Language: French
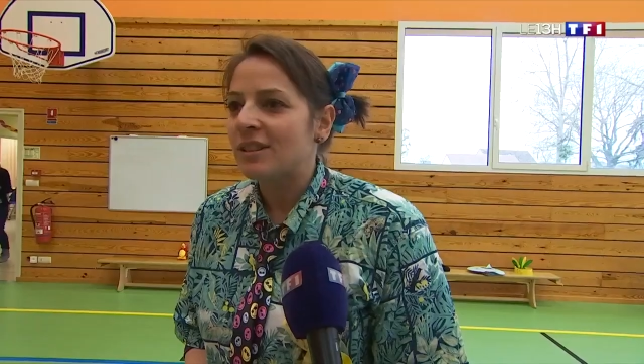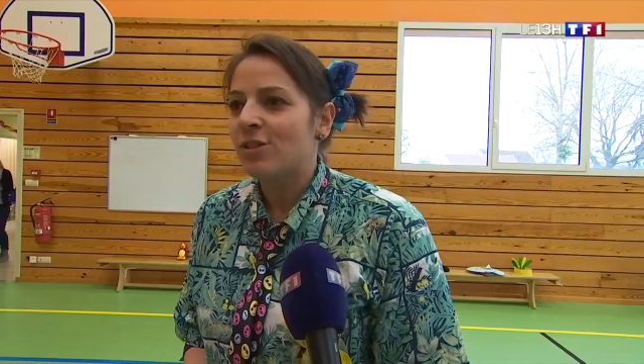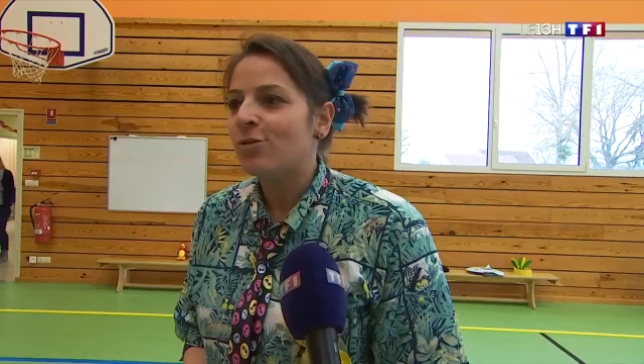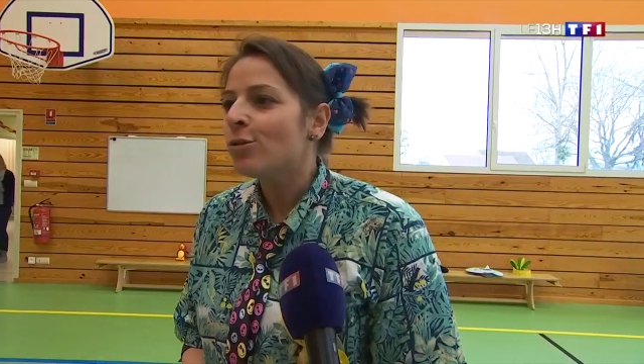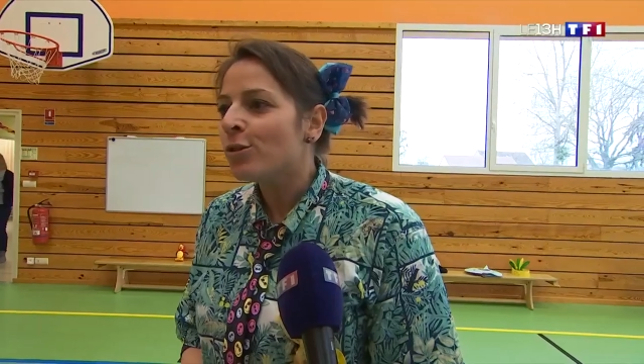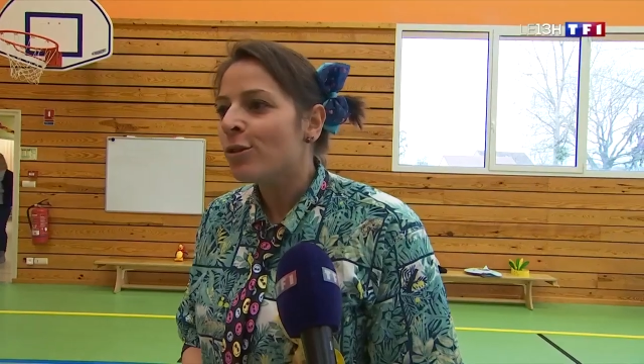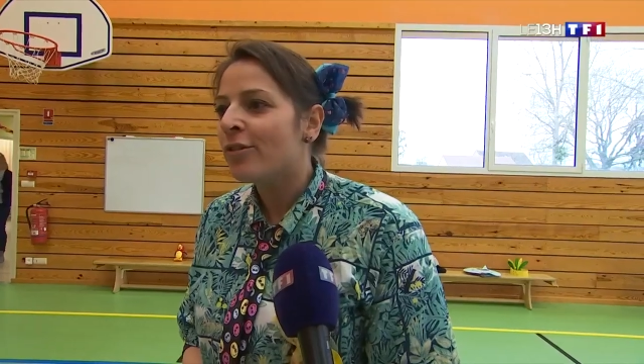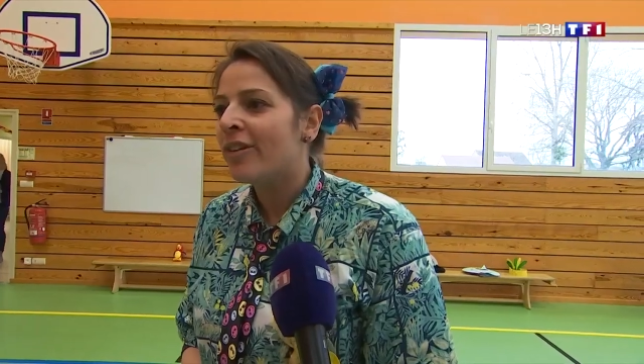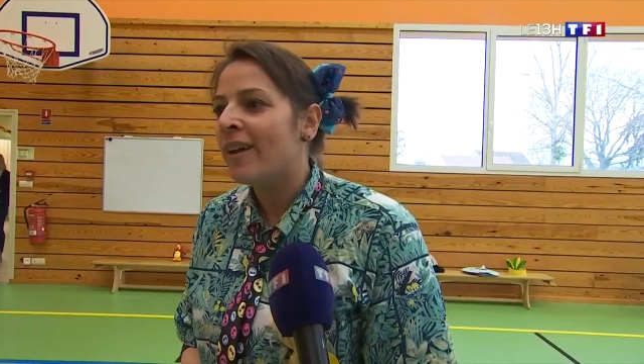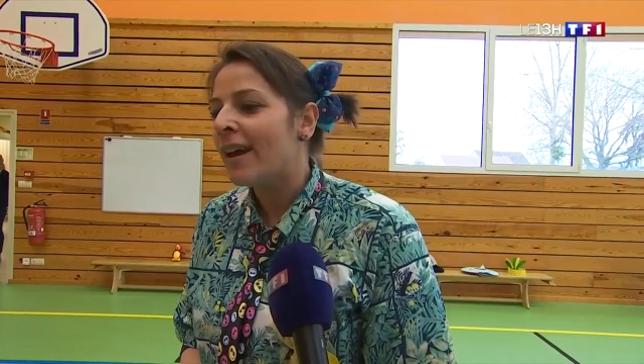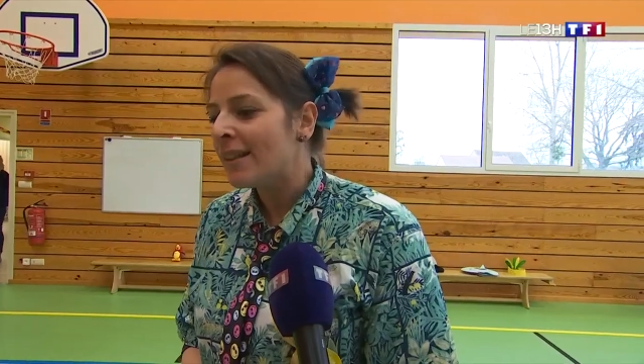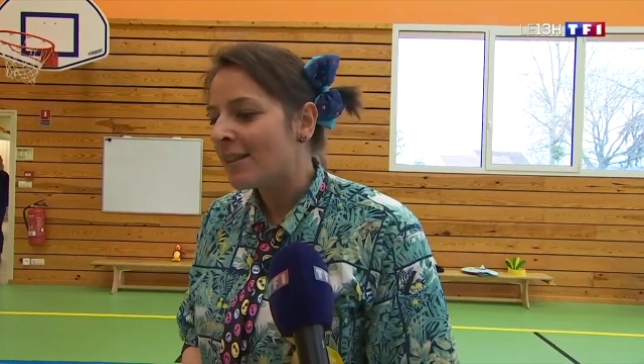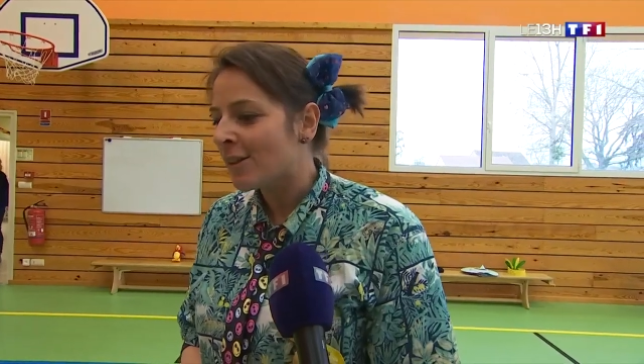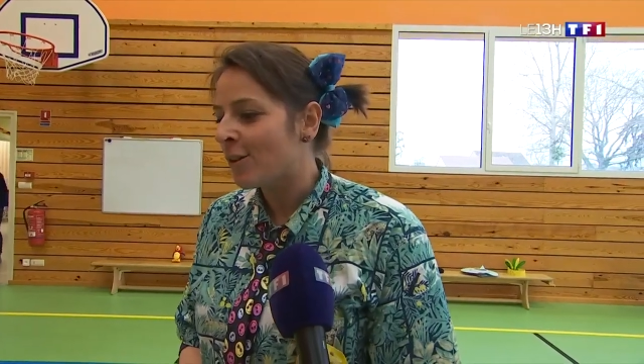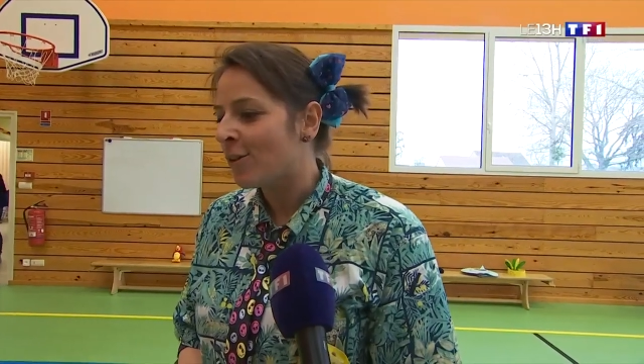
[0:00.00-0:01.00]
C'est jour de
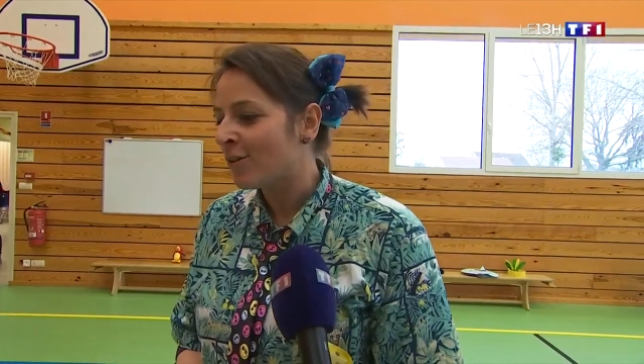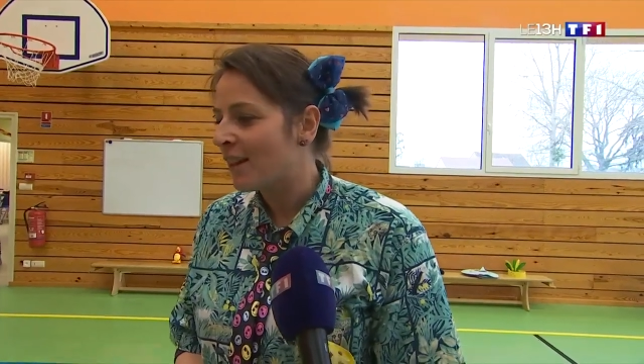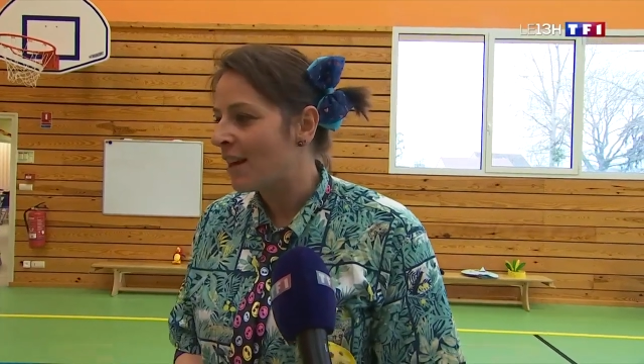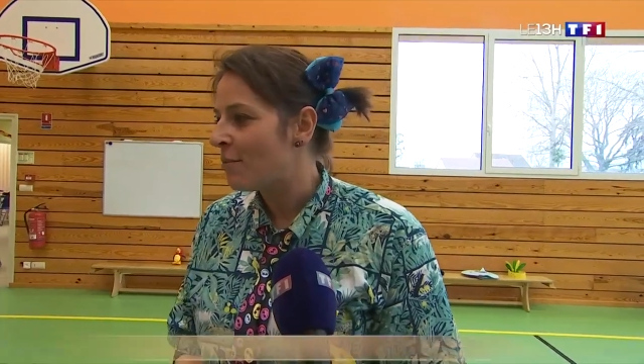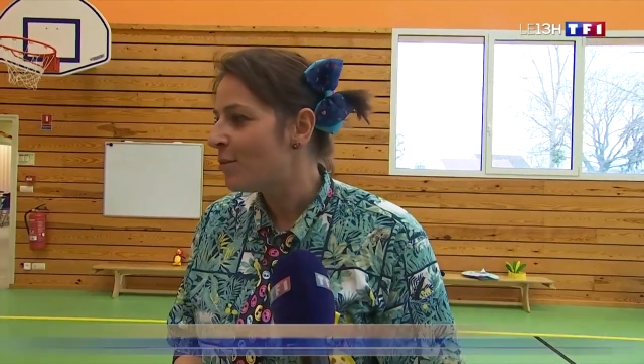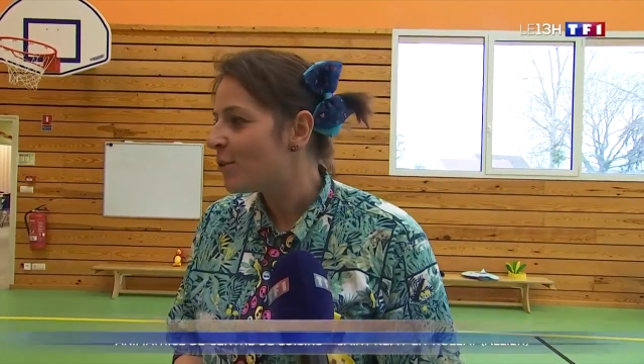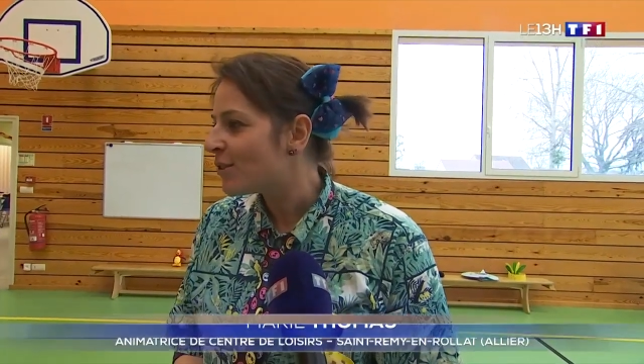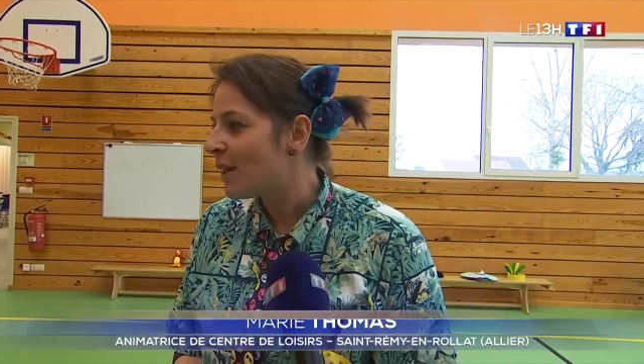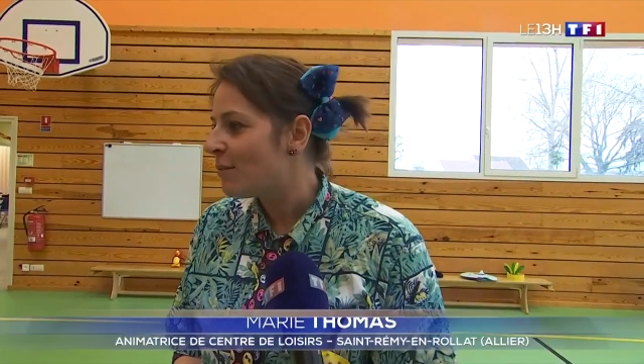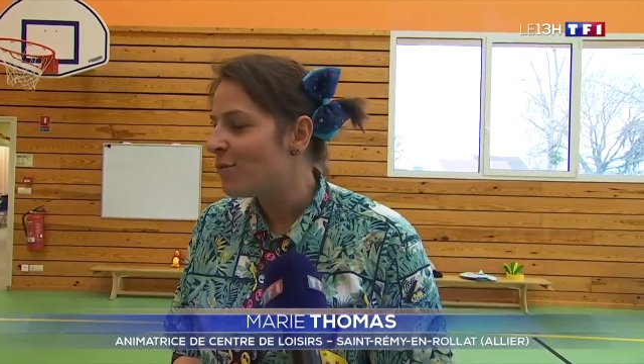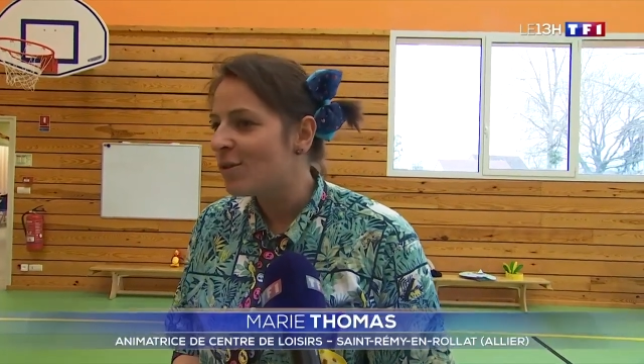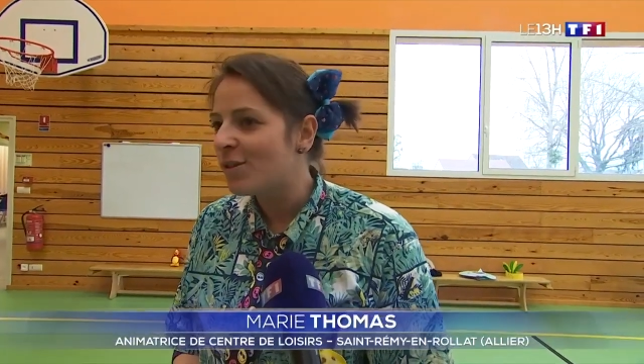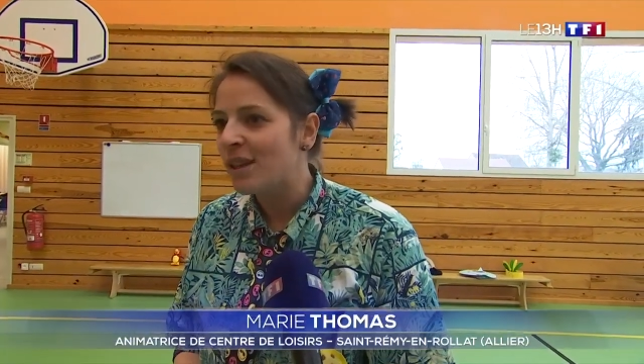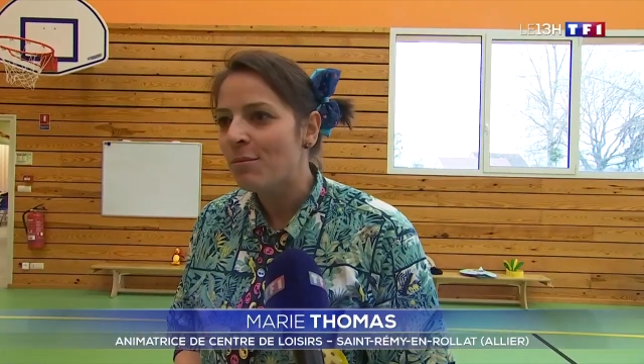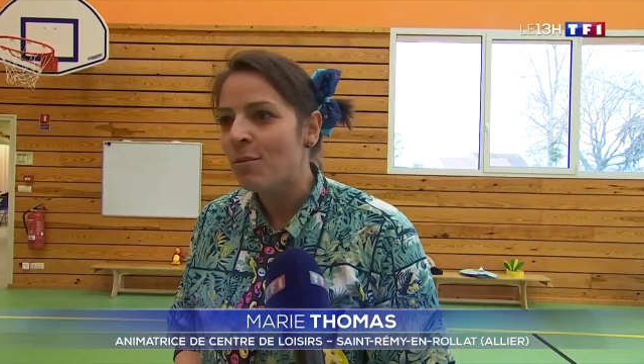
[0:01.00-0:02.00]
fête, on est là pour
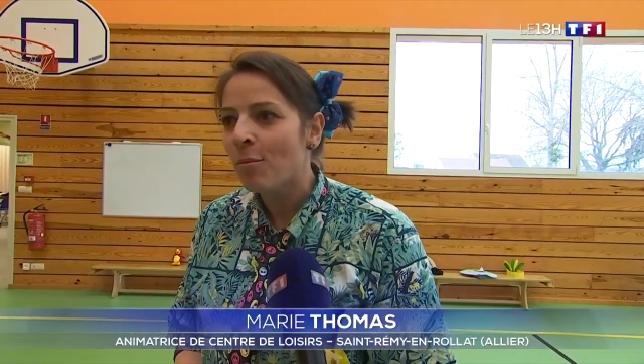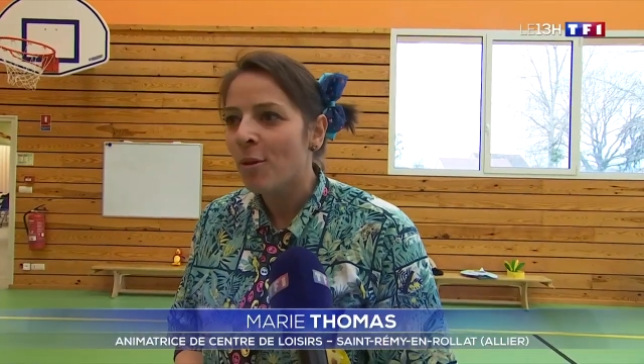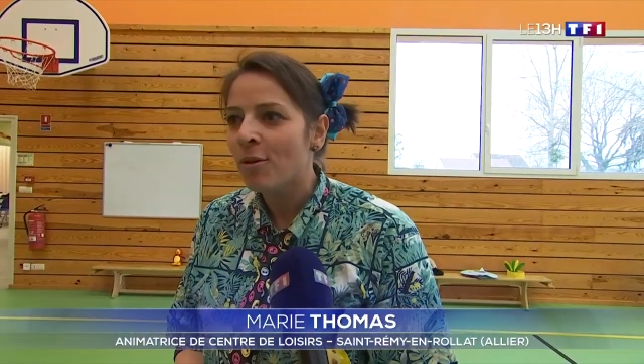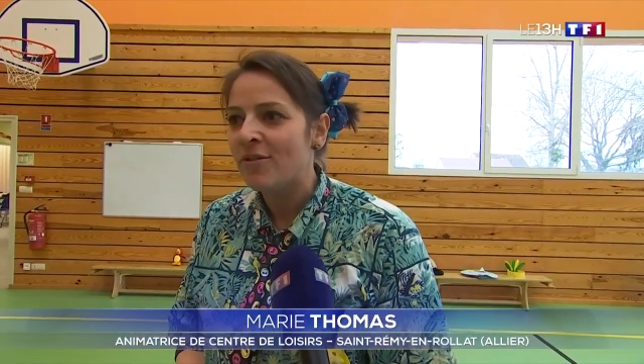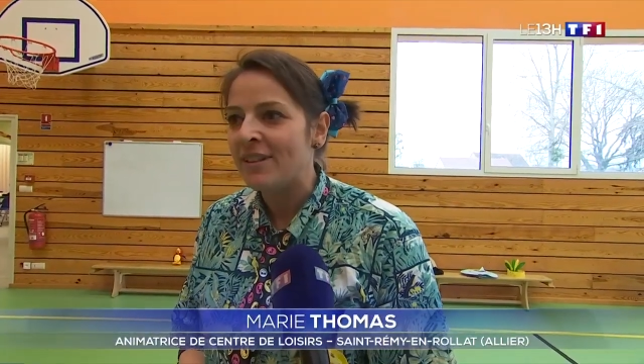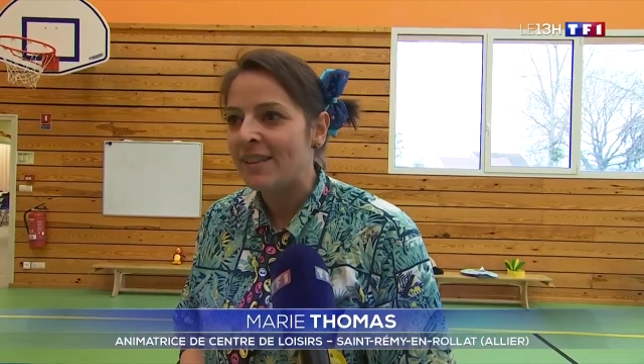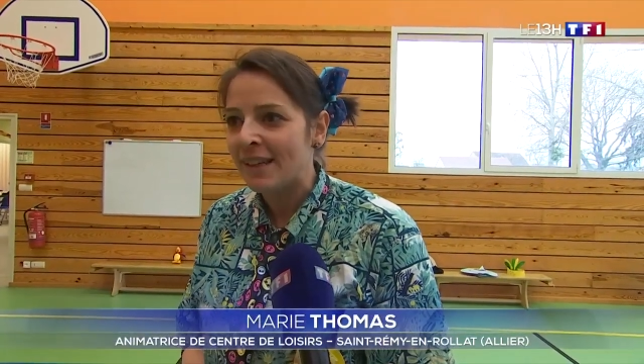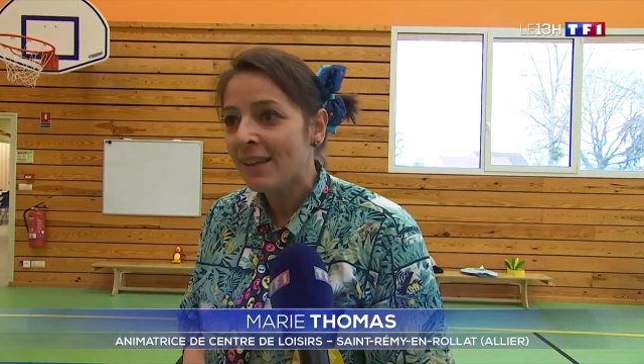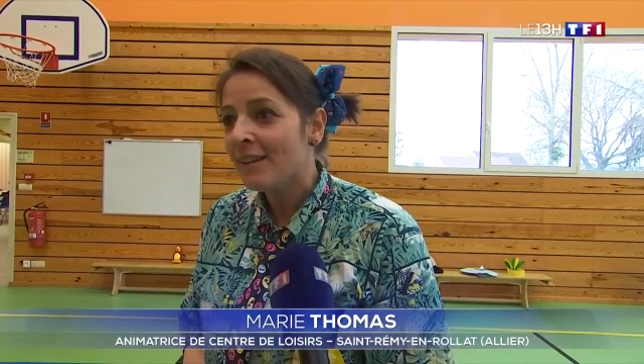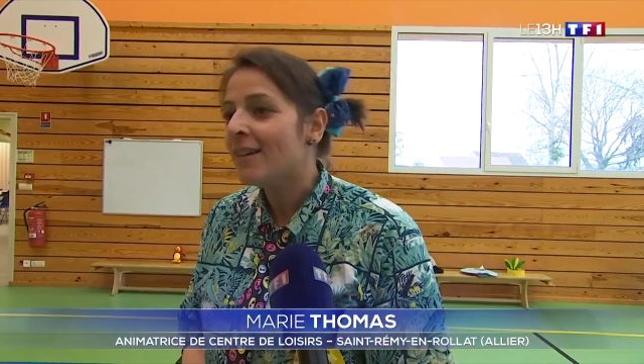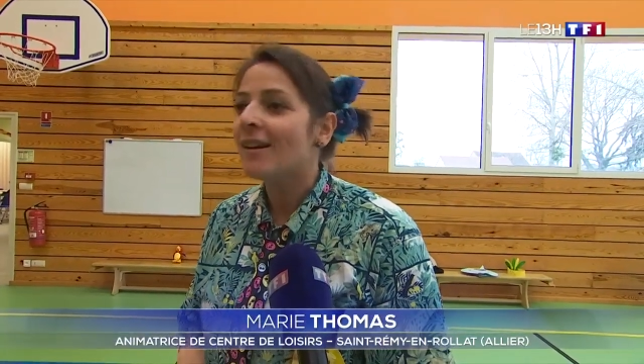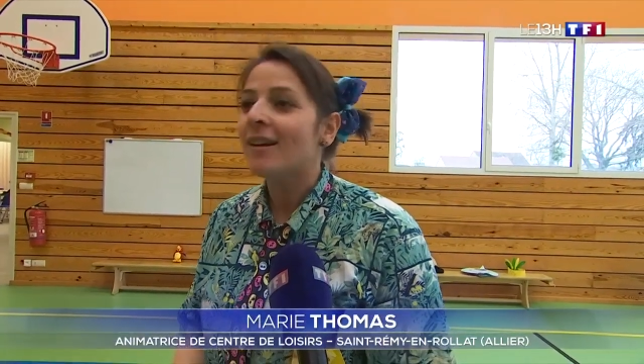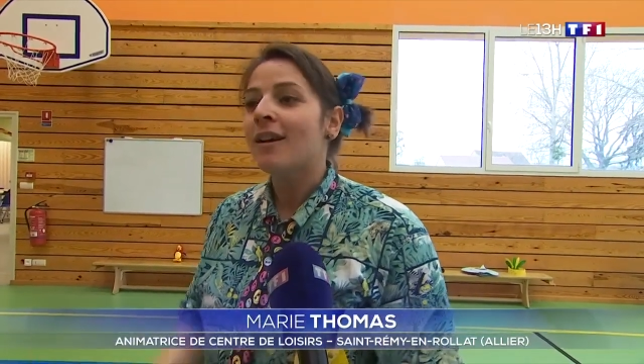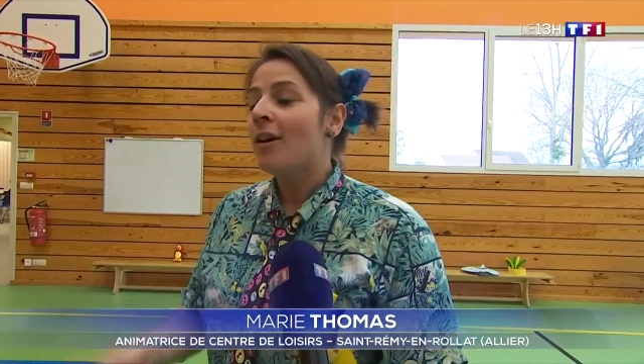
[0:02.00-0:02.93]
s'amuser, pour profiter.